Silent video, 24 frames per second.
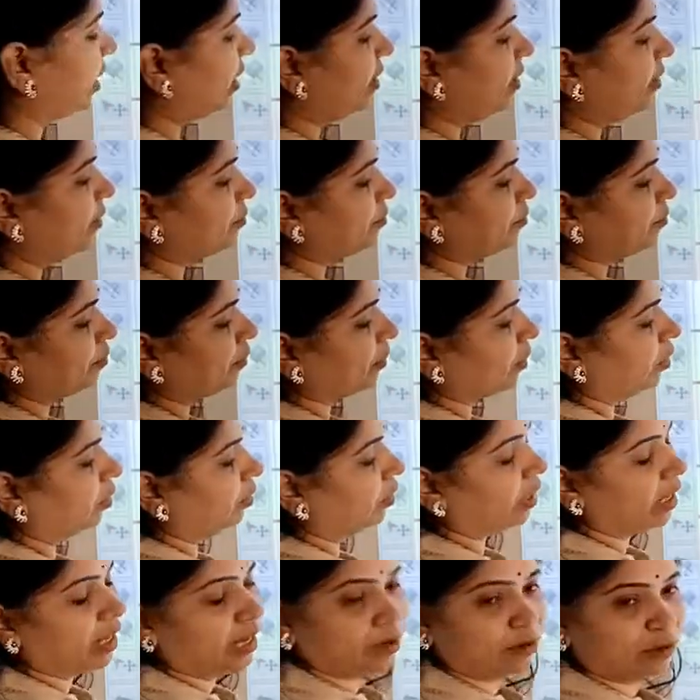त
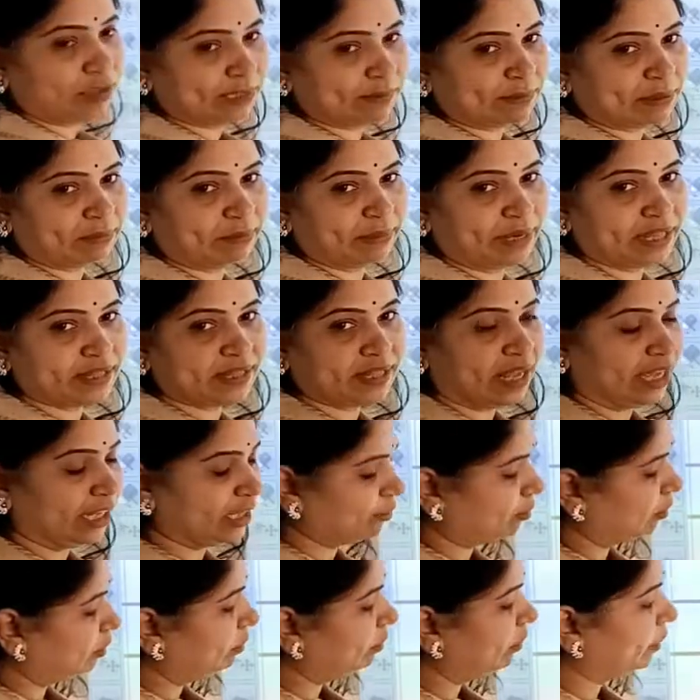और र को जब हमने
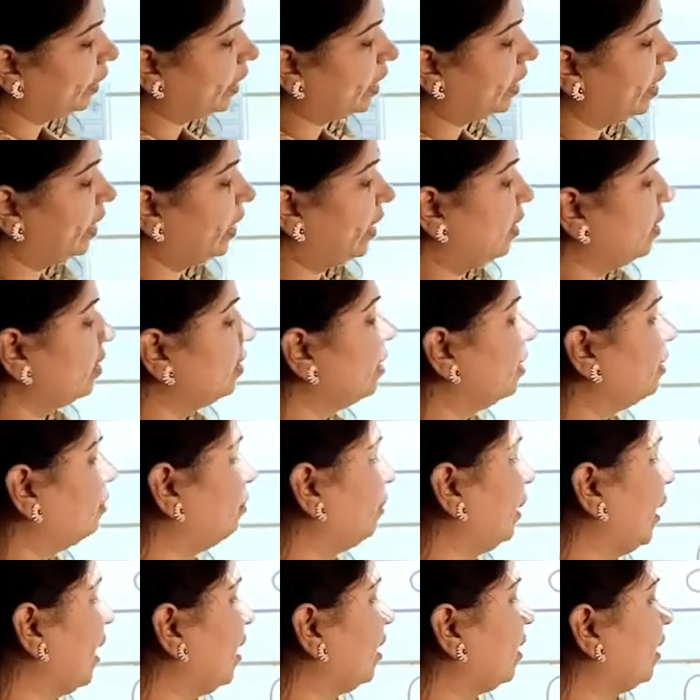साथ में बनाया
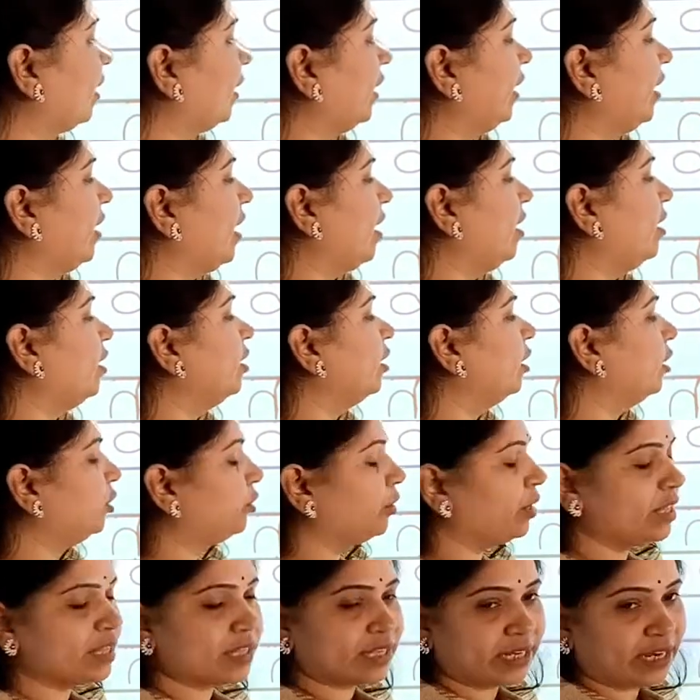मिलाकर लिखा
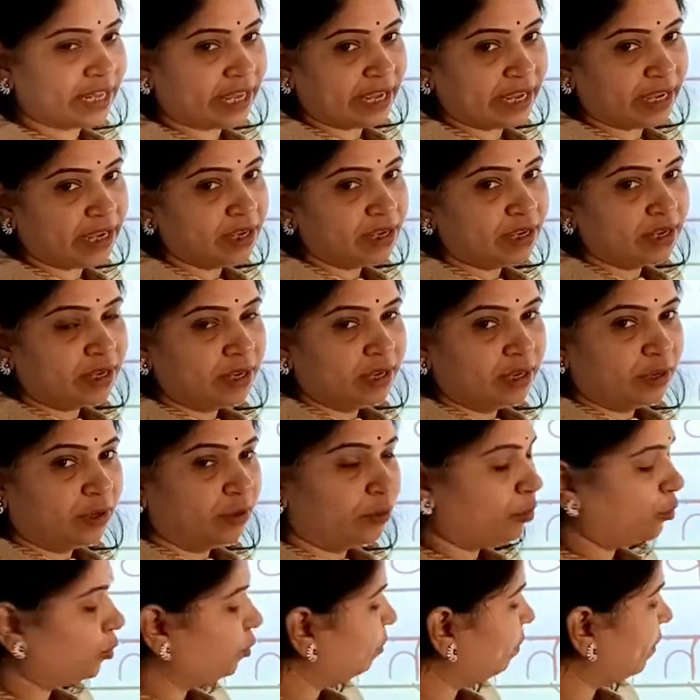तो इस नए
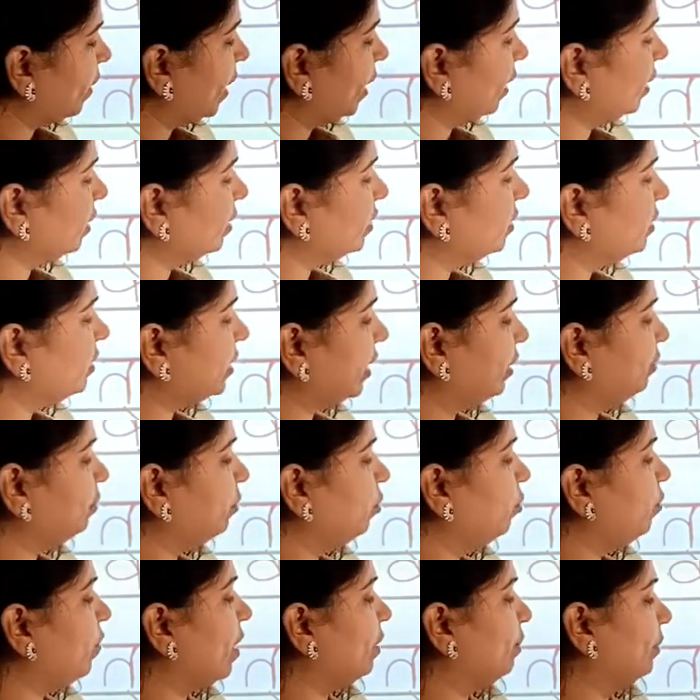रूप का जन्म
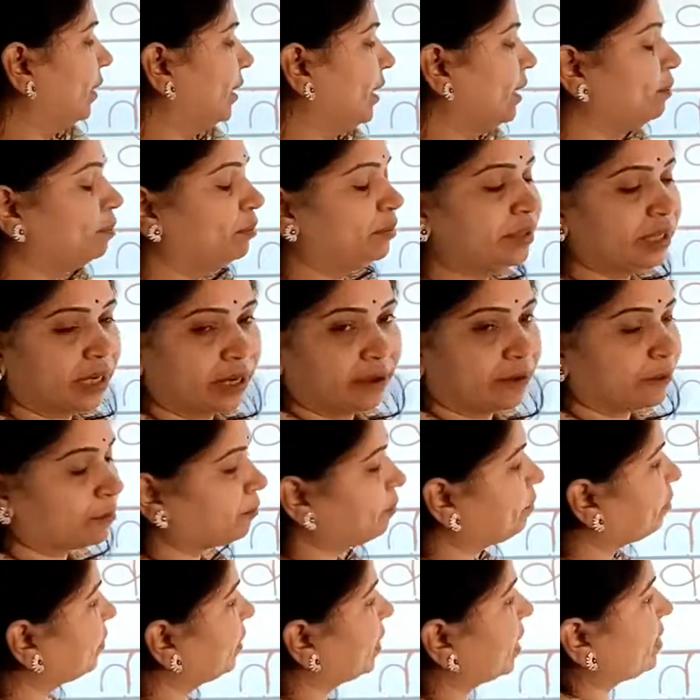हुआ मतलब त्र
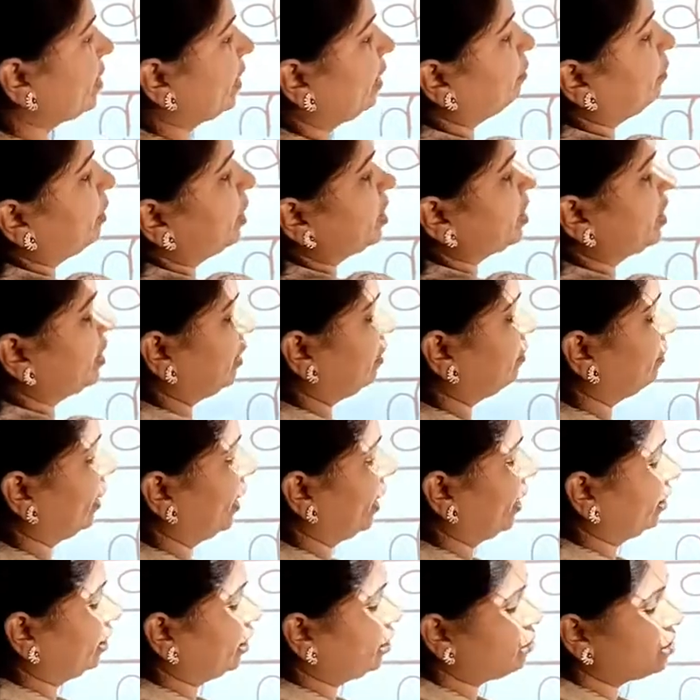जैसे हमने श
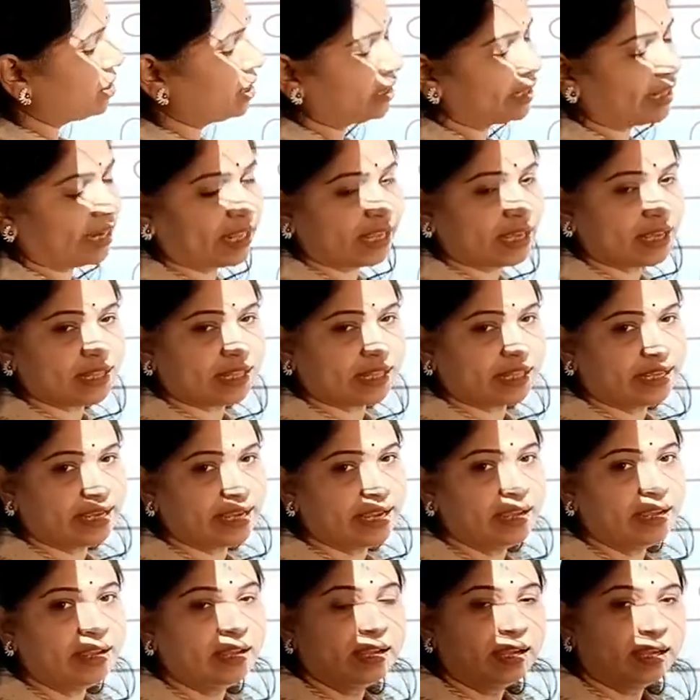बनाया था उसी तरीके से
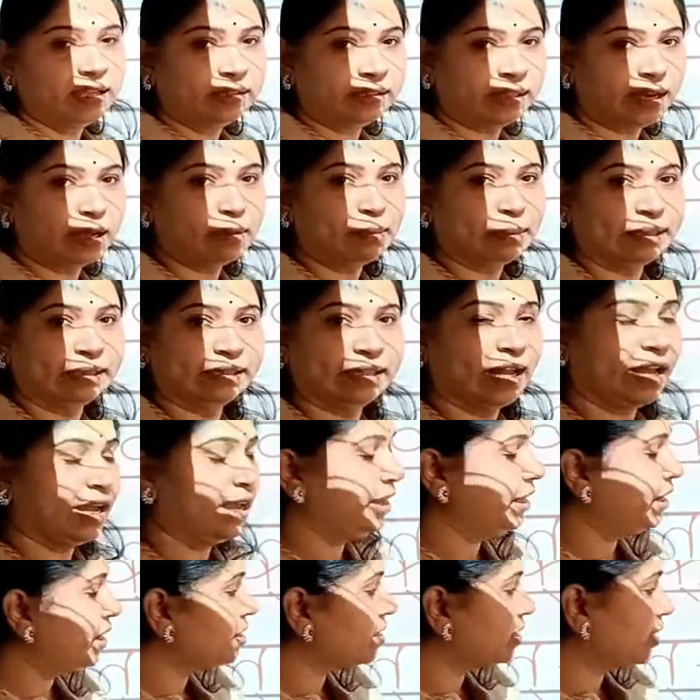ये त्र बनता
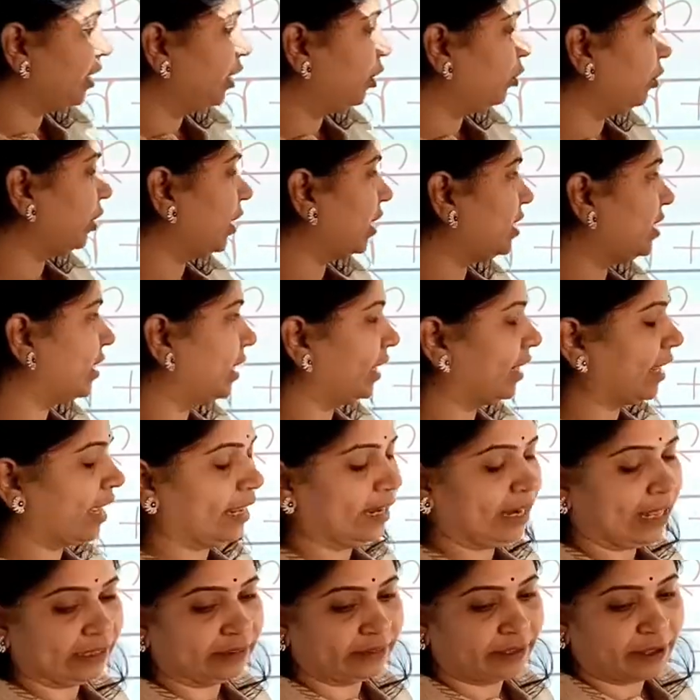है ये संयुक्त अक्षर
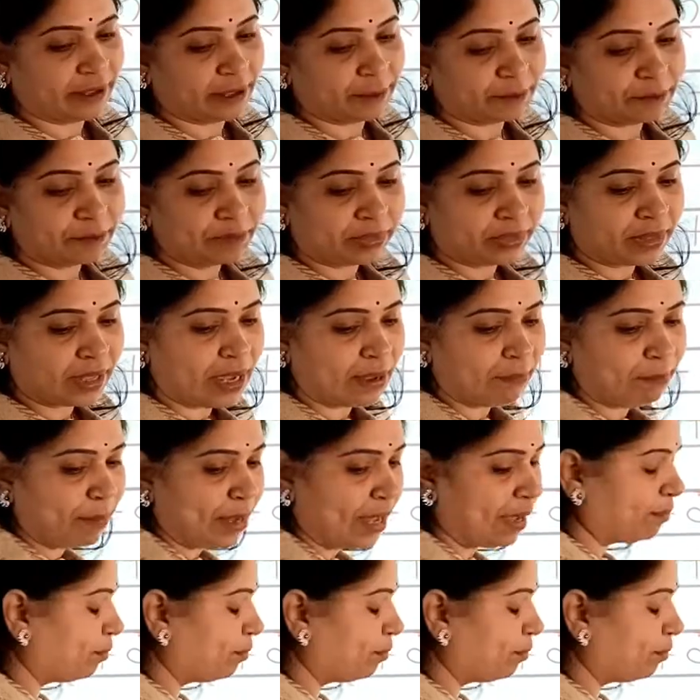कहलाते हैं अब मैं